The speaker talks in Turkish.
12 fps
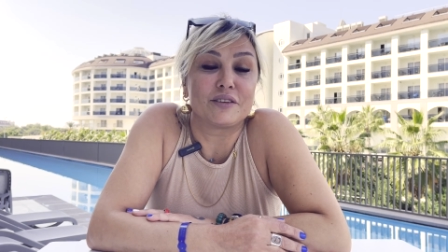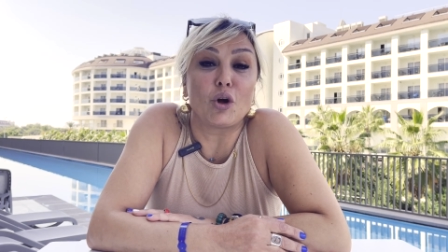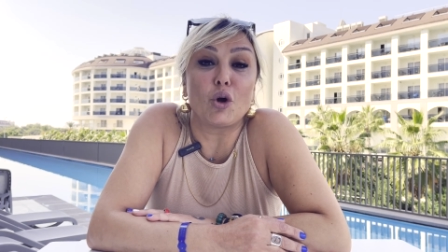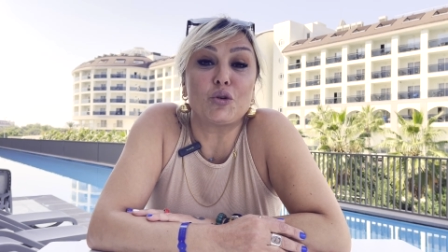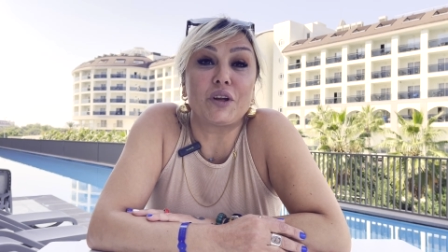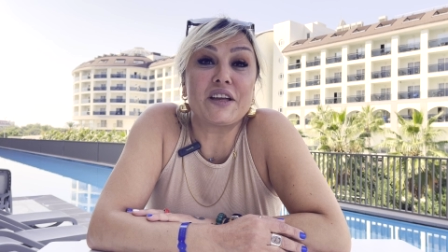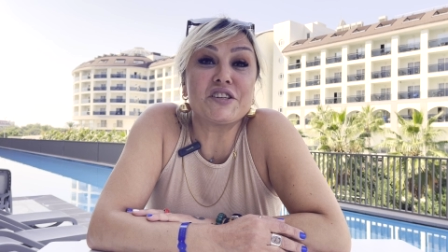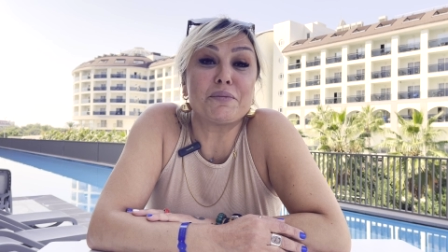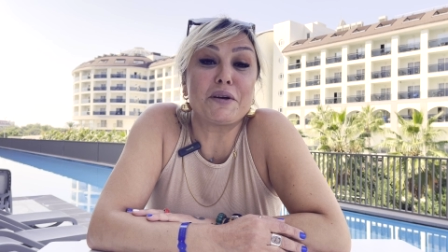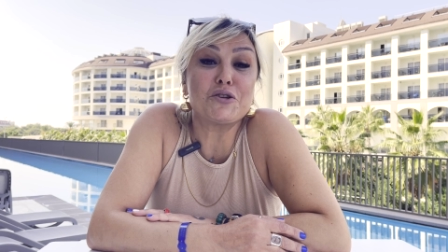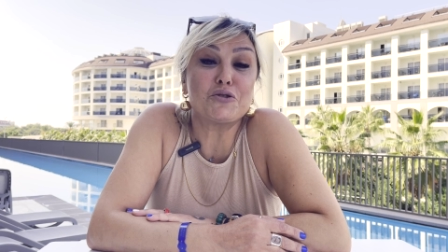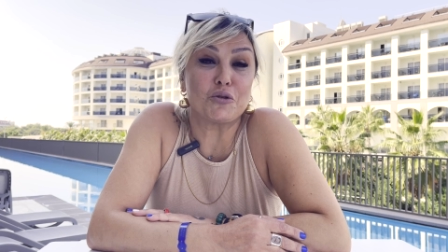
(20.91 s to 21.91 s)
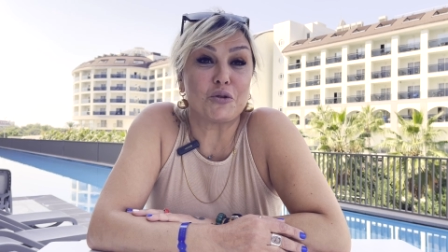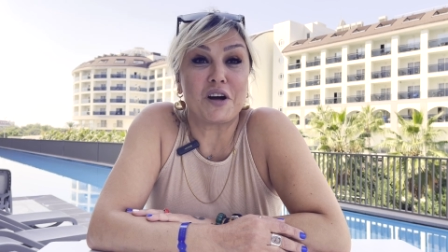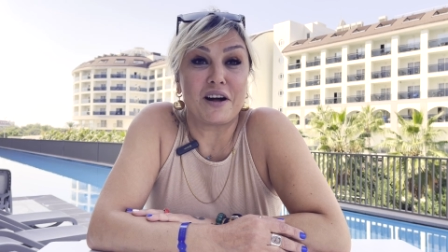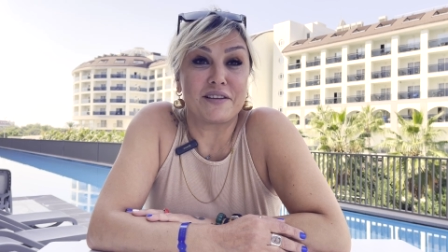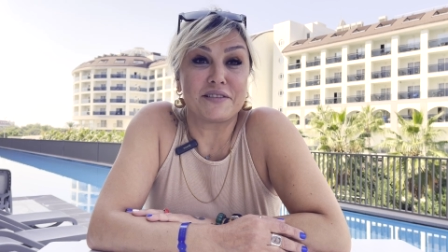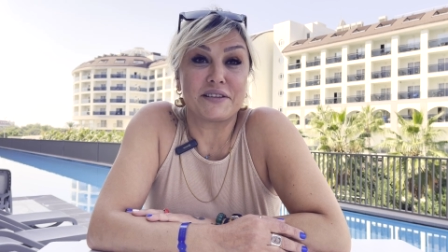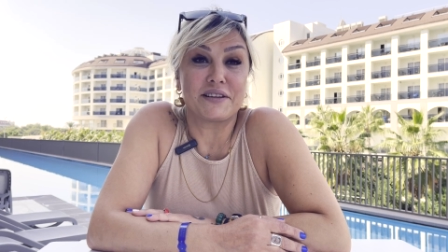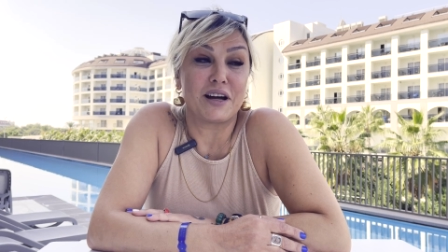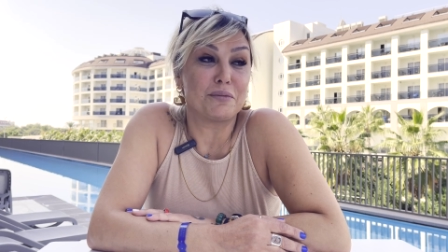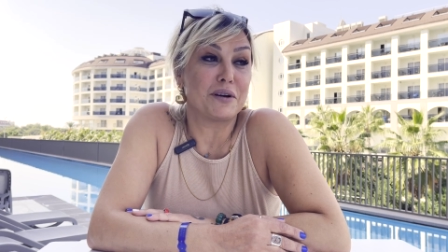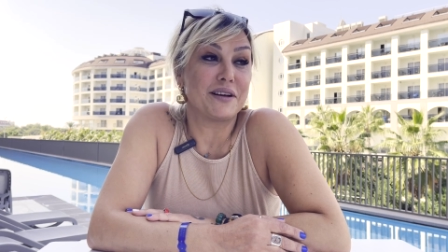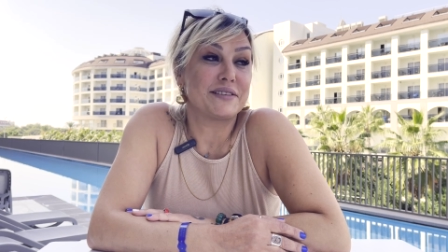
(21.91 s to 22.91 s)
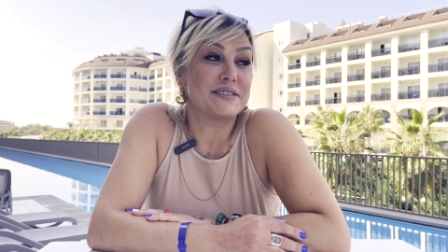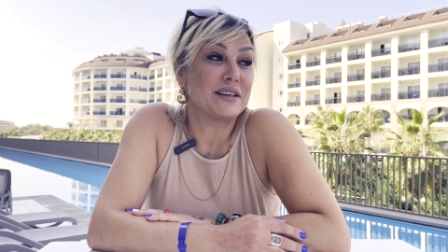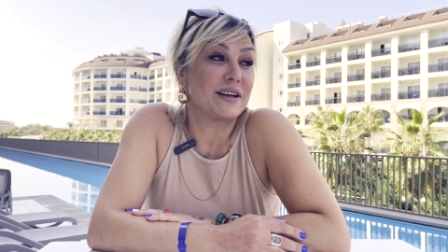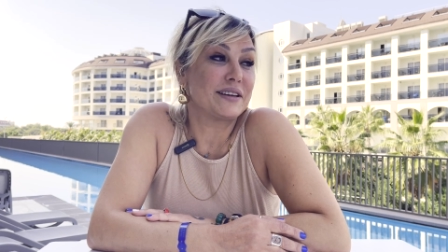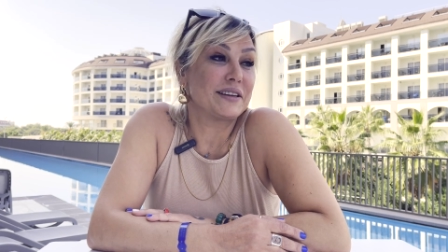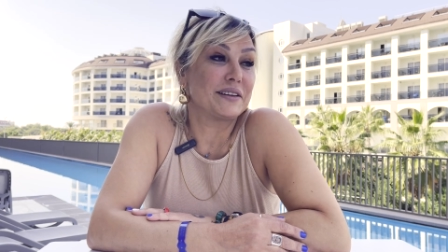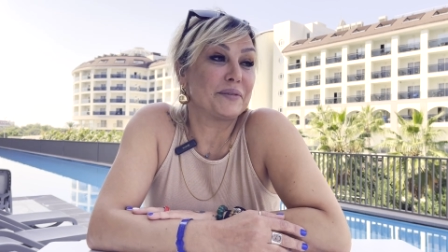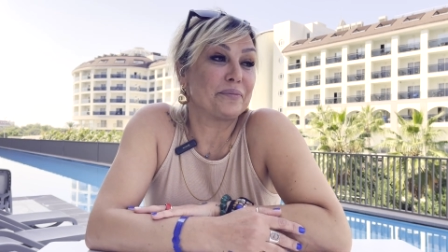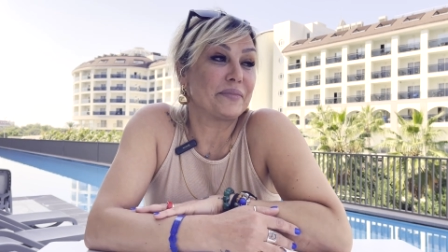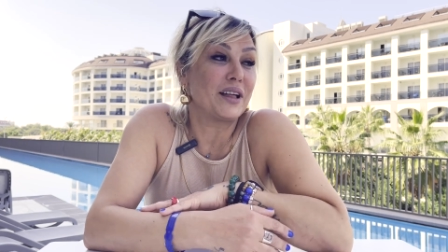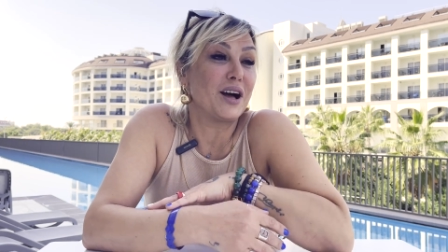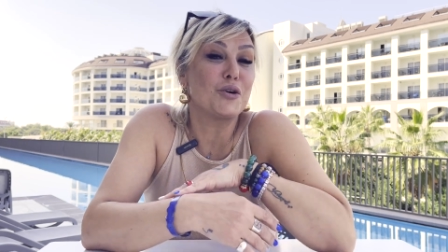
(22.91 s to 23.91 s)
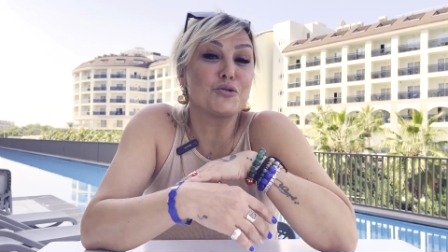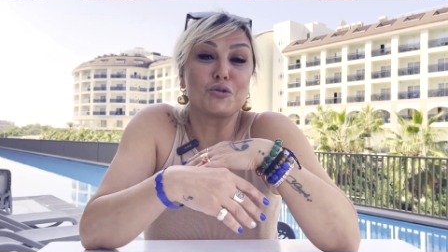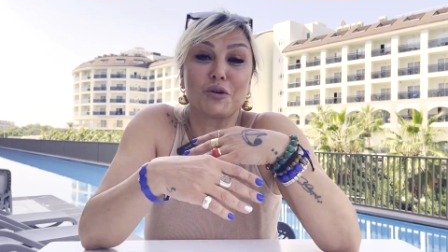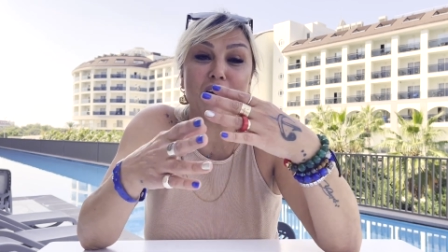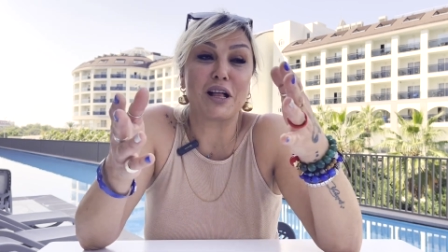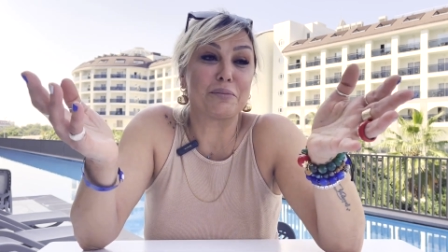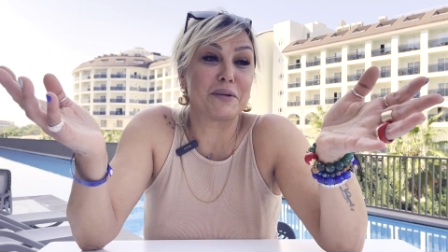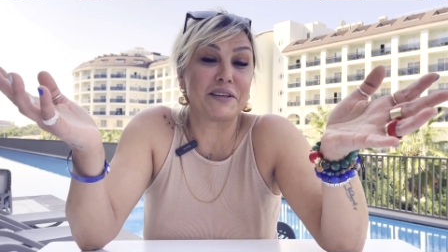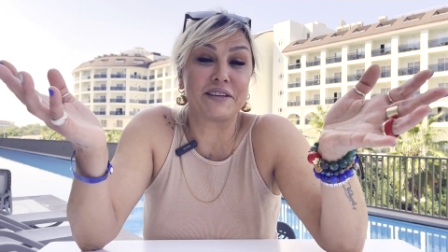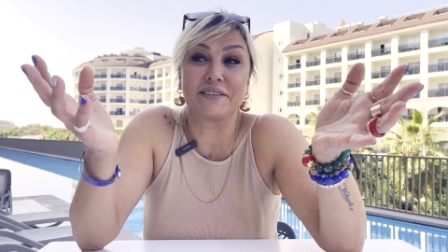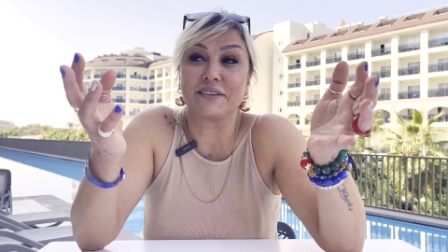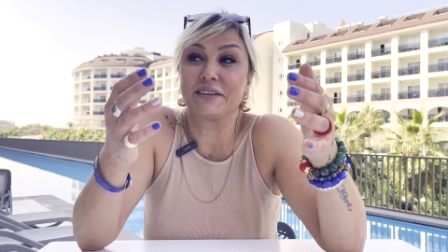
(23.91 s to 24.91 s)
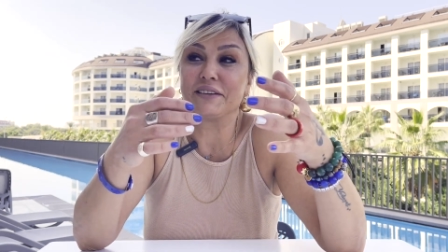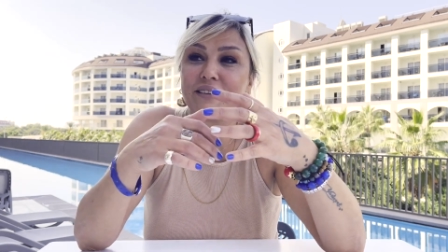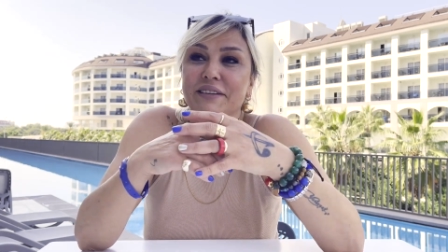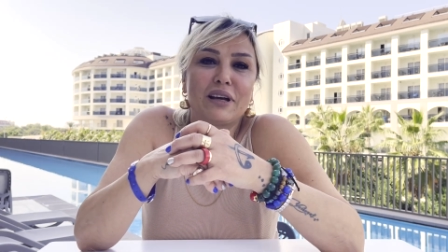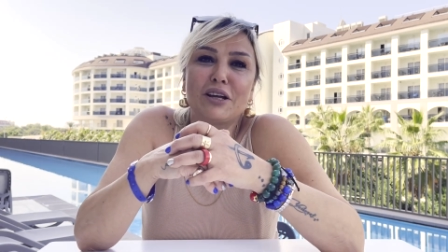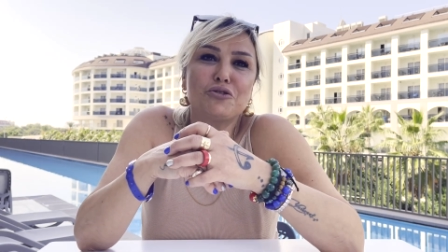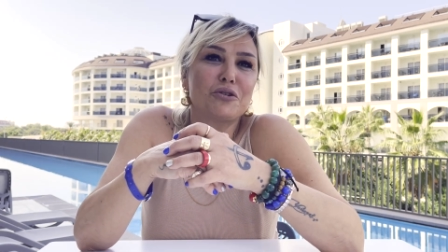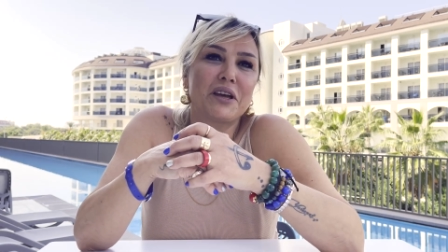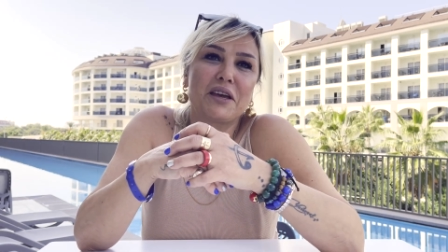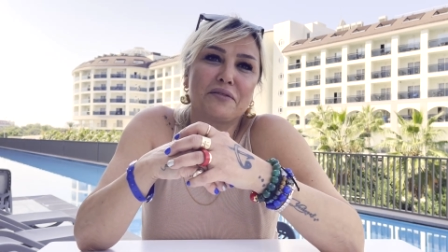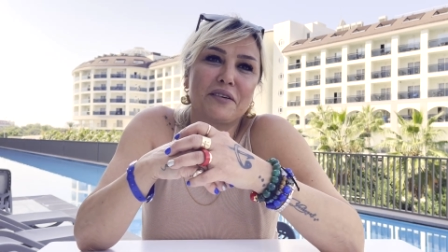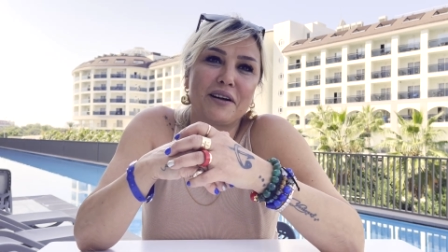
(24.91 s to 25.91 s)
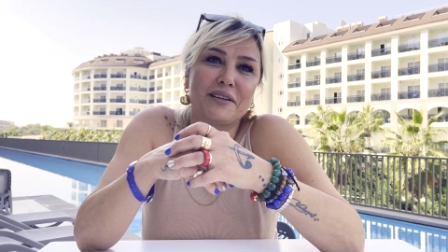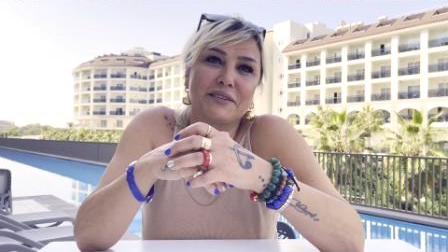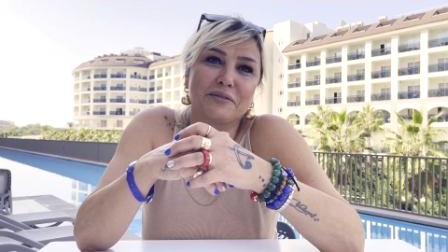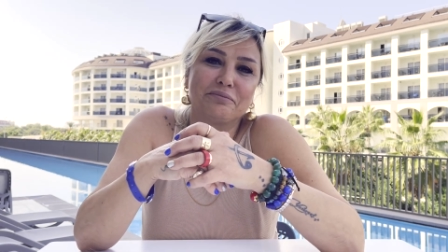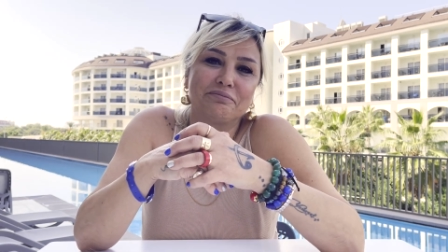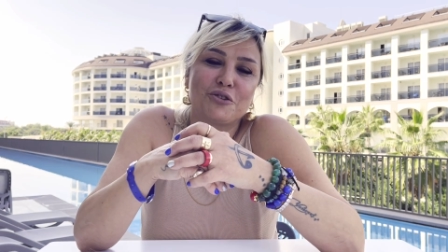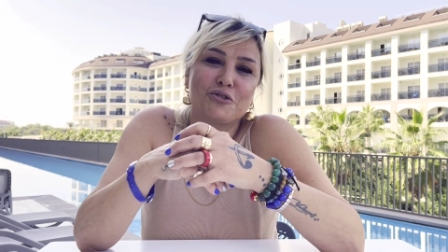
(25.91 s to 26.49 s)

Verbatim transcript: 4 gece 5 gün kaldık ama sanki daha uzun kalmalıydı. Ben çok keyif aldım.